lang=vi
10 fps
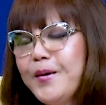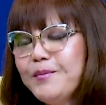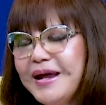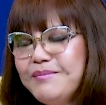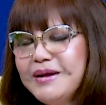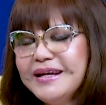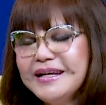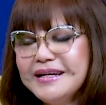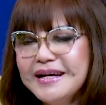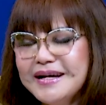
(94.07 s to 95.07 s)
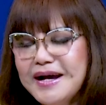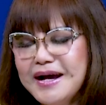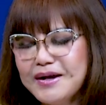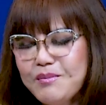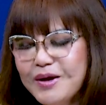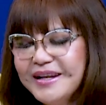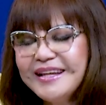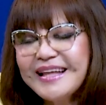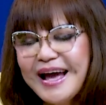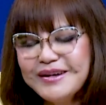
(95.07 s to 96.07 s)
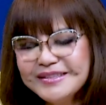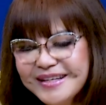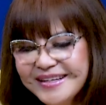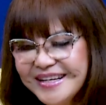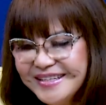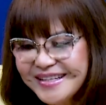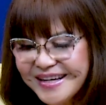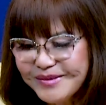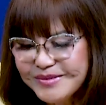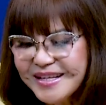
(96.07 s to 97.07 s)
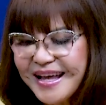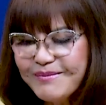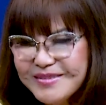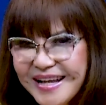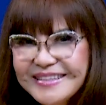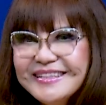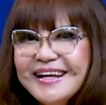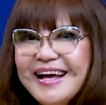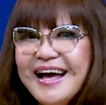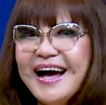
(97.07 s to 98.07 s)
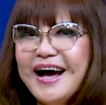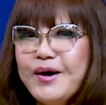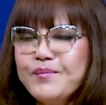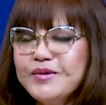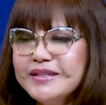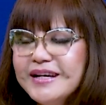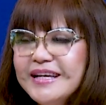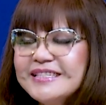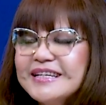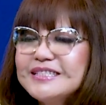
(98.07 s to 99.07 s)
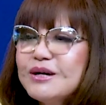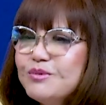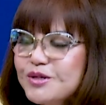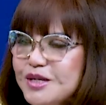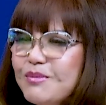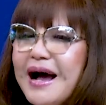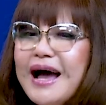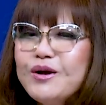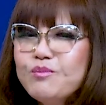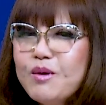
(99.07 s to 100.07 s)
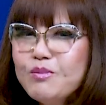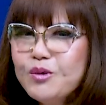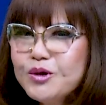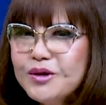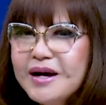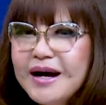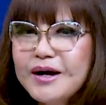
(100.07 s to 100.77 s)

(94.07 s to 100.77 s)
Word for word: hôm nay mình à, có một cái đề tài Hương thân nghĩ là cũng rất là hấp dẫn à, ờ, Hương thân nghĩ rằng trong cuộc sống ai cũng mong muốn à,